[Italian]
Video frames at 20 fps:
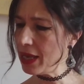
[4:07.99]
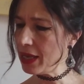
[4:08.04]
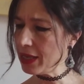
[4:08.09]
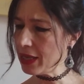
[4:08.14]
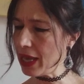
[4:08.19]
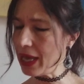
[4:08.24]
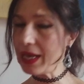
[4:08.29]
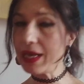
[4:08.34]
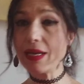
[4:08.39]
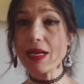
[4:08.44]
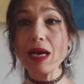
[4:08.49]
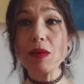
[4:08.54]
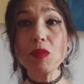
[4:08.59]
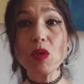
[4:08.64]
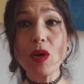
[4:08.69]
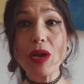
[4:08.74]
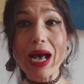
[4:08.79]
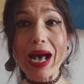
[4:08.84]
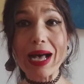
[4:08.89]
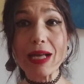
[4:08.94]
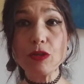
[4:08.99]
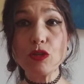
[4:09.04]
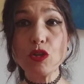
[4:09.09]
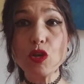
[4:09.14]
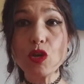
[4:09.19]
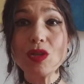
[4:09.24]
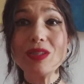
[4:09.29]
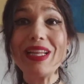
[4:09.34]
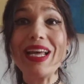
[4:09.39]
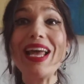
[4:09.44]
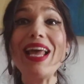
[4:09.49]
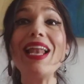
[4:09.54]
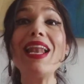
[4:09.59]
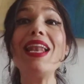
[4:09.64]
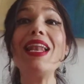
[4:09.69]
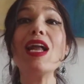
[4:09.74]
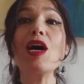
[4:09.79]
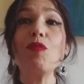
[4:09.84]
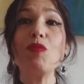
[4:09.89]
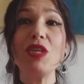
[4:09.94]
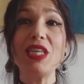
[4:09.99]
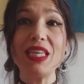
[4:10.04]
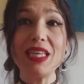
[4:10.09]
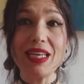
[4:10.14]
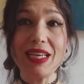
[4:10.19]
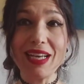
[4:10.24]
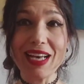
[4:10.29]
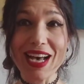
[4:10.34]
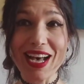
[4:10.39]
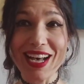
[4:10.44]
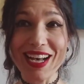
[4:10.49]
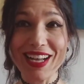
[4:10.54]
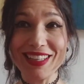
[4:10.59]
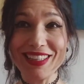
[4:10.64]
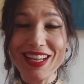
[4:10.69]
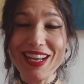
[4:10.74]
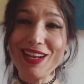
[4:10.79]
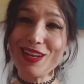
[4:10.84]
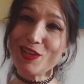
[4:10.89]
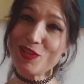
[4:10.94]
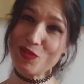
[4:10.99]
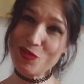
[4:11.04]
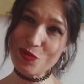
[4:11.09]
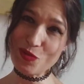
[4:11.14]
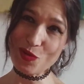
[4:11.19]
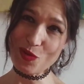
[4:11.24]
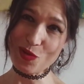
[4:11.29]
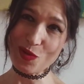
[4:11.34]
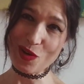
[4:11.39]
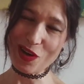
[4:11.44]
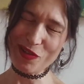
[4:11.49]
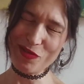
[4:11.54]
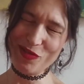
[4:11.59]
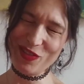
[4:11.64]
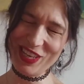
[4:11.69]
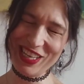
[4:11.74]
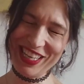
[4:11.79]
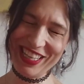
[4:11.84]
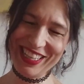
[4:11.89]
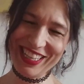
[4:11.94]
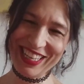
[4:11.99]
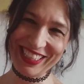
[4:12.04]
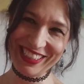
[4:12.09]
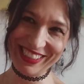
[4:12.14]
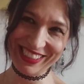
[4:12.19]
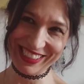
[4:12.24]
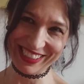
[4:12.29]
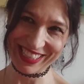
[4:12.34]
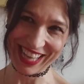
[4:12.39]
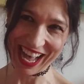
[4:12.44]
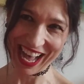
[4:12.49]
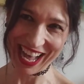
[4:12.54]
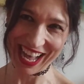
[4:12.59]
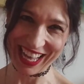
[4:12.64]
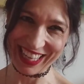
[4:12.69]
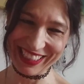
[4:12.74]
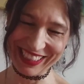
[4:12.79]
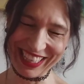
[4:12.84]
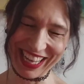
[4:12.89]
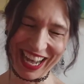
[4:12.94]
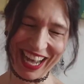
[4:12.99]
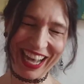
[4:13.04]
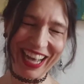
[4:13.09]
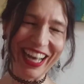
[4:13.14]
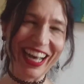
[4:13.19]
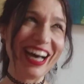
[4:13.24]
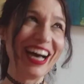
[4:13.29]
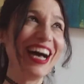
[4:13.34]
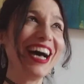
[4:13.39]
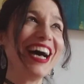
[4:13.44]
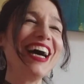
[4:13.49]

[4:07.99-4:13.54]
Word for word: che è innamorato dell'amica della sua fidanzata.